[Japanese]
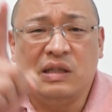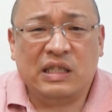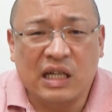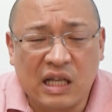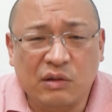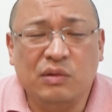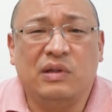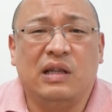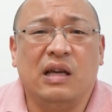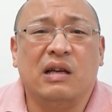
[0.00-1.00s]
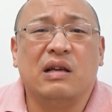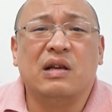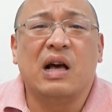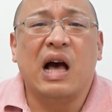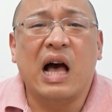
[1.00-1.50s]
じゃなくて
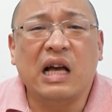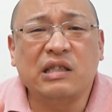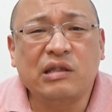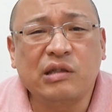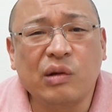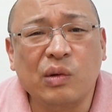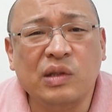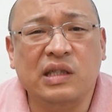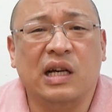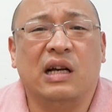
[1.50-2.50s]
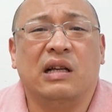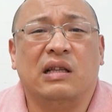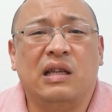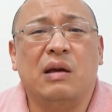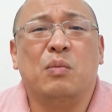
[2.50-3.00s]
発症者
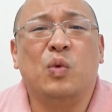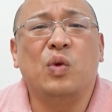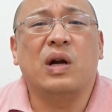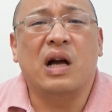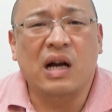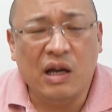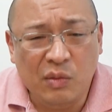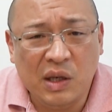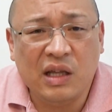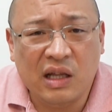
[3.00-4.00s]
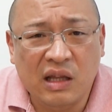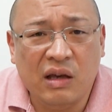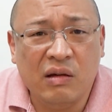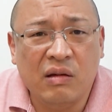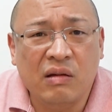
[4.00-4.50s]
でもの考えるべきなん
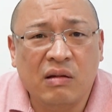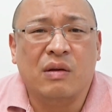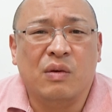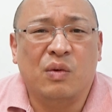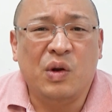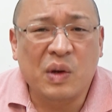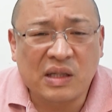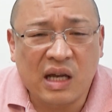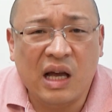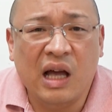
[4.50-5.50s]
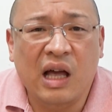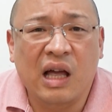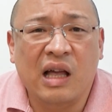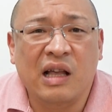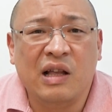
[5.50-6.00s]
だよ。俺はさ
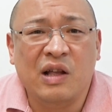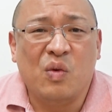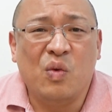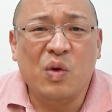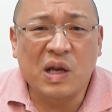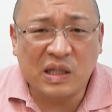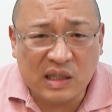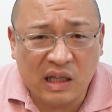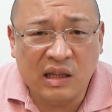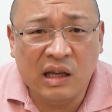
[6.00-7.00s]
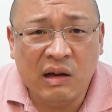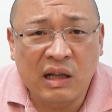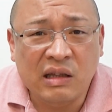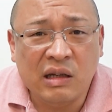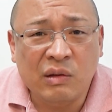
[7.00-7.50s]
応援したんだよ
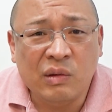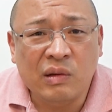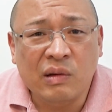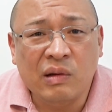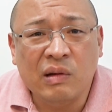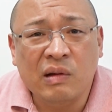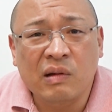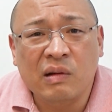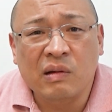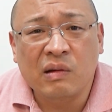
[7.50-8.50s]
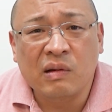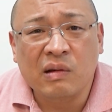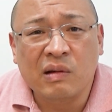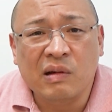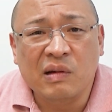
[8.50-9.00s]
あんたのこと
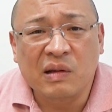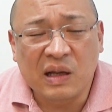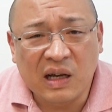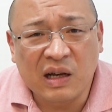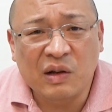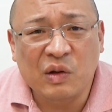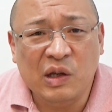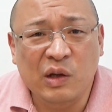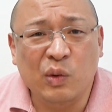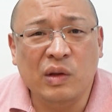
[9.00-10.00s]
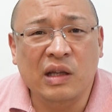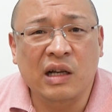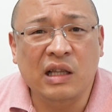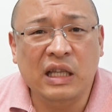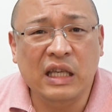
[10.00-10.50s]
な。いろん
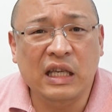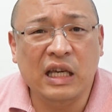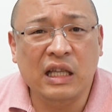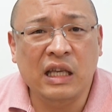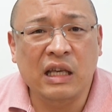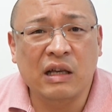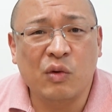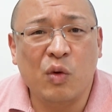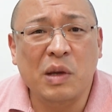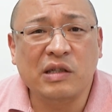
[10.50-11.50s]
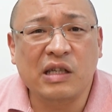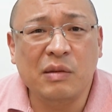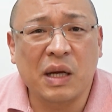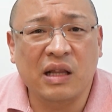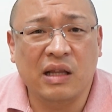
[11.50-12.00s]
な人間に米
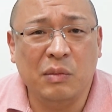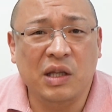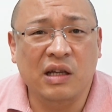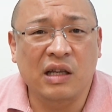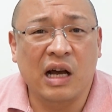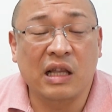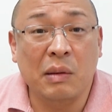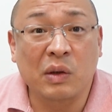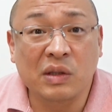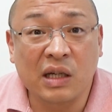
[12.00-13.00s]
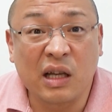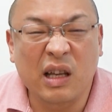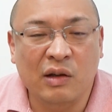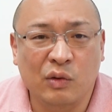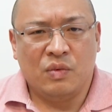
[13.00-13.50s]
付きバッタみたいに頭を下
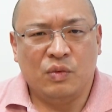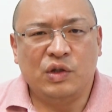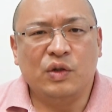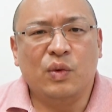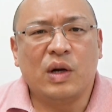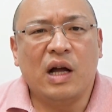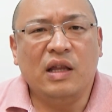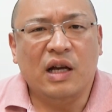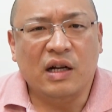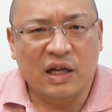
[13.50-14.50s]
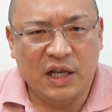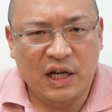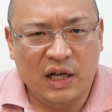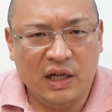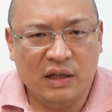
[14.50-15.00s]
げ、うちのおかんなんか
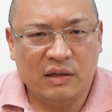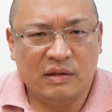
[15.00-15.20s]
な、